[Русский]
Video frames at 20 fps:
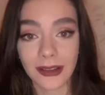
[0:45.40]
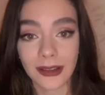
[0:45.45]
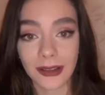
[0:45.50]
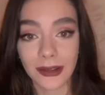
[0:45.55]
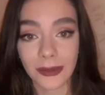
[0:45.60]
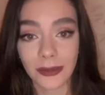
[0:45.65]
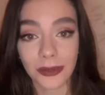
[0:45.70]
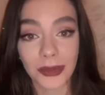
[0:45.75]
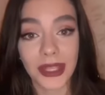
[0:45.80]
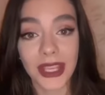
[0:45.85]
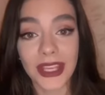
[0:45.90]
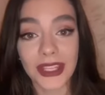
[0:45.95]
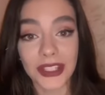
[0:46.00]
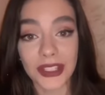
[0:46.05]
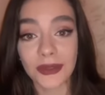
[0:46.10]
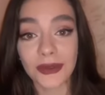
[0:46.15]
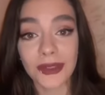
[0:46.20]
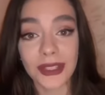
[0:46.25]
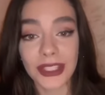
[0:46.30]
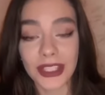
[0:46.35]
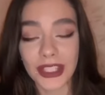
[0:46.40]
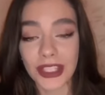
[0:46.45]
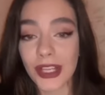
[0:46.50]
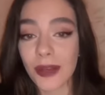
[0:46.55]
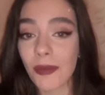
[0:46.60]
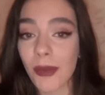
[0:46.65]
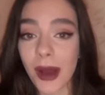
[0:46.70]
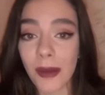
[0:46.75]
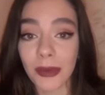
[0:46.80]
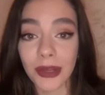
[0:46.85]
Мне же, видишь ли,
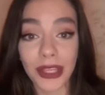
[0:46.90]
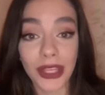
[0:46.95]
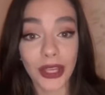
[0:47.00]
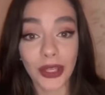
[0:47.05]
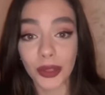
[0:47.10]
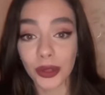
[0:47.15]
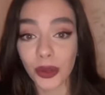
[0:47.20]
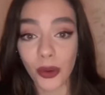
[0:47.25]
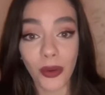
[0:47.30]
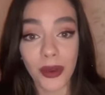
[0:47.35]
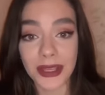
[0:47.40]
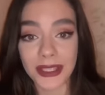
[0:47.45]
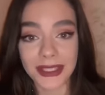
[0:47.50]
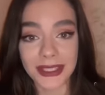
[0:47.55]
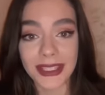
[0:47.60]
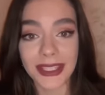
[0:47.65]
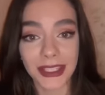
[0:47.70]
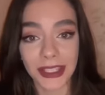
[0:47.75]
мама, никто из них не